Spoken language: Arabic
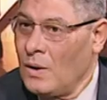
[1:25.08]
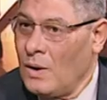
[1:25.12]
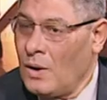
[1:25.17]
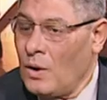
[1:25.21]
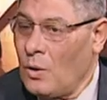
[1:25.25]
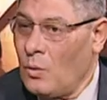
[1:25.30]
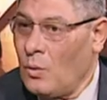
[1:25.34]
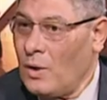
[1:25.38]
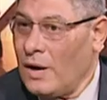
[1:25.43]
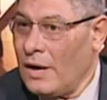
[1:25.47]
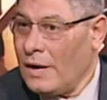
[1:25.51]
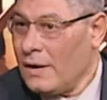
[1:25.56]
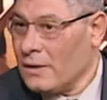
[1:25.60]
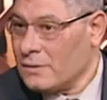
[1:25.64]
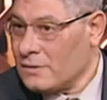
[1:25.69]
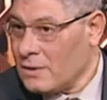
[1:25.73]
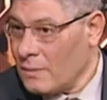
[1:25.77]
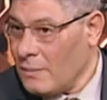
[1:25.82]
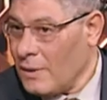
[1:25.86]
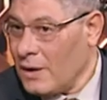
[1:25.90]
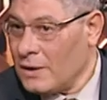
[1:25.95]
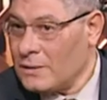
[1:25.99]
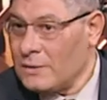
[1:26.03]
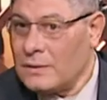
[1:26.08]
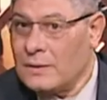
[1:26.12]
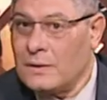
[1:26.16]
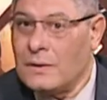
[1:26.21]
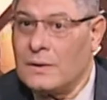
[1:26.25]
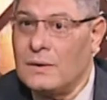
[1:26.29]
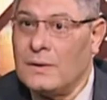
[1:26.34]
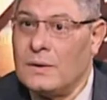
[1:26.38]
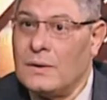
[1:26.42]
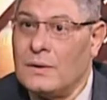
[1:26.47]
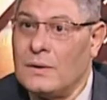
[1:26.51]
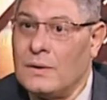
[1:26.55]
هو الحقيقه طبعا
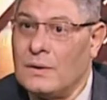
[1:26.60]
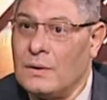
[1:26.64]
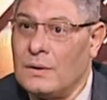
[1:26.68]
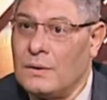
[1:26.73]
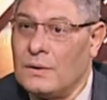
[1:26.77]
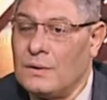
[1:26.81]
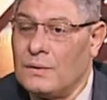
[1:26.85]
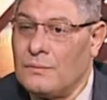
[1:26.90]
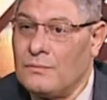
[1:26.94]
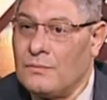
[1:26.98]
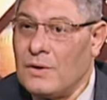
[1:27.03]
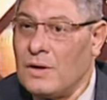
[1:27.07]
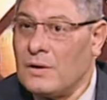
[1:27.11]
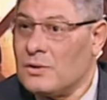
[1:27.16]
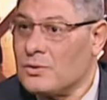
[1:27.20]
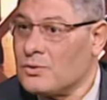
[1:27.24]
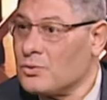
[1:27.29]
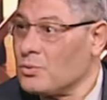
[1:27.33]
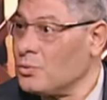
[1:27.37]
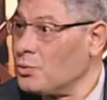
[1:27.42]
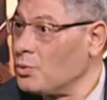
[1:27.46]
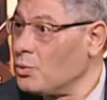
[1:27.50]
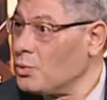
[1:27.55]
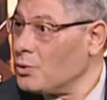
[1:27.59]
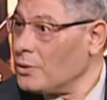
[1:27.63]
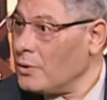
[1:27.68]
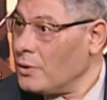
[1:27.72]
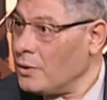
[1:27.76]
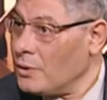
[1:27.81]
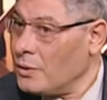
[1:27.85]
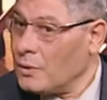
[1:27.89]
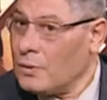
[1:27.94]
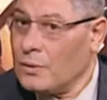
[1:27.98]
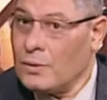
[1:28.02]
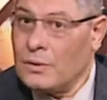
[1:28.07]
آه، فيروس كورونا
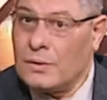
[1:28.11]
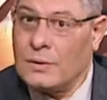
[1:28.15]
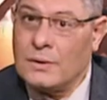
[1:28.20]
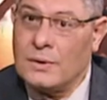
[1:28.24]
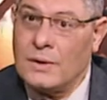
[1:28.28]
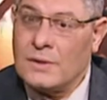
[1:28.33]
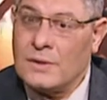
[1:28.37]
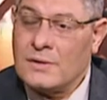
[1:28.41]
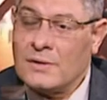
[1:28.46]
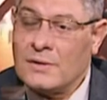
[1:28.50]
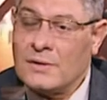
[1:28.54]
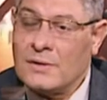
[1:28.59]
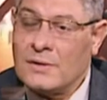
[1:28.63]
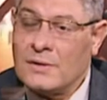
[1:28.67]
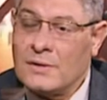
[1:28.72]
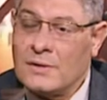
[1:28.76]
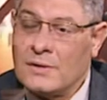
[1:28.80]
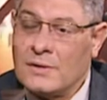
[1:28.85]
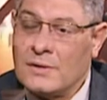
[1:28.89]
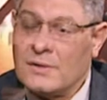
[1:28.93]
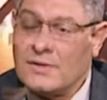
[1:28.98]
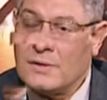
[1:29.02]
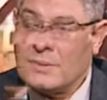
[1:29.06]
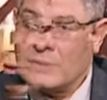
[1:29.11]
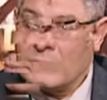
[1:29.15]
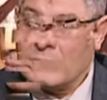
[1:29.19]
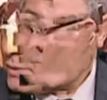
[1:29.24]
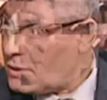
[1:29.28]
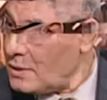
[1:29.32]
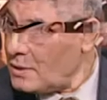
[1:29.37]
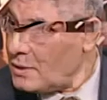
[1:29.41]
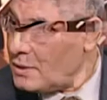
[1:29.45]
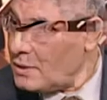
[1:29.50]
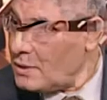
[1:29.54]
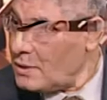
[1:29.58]
اثر بشكل
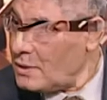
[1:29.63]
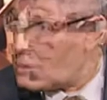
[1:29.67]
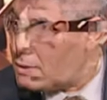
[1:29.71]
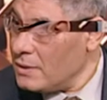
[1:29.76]
كبير